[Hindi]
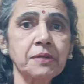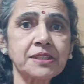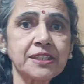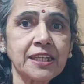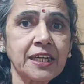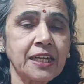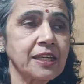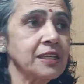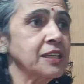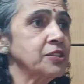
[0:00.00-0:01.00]
बच्चे
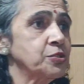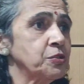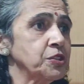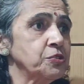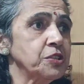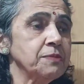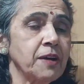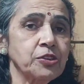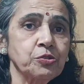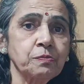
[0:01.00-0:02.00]
छोटी छोटी
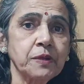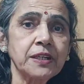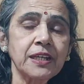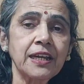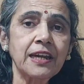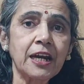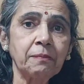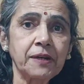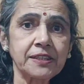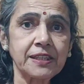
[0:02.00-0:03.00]
बातों पर
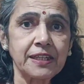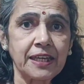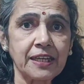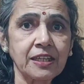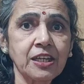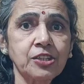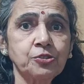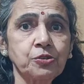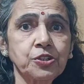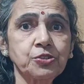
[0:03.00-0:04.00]
लड़ पड़ते हैं
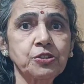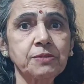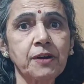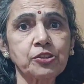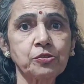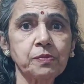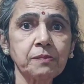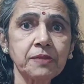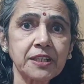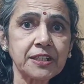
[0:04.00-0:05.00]
छोटी छोटी बातों
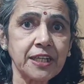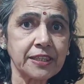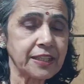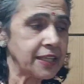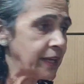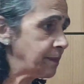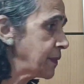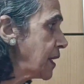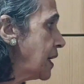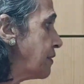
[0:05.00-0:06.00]
पर बिगड़ जाते हैं
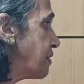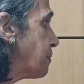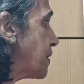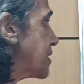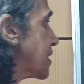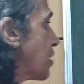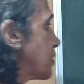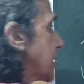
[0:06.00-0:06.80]
ट्रिफल्स क्या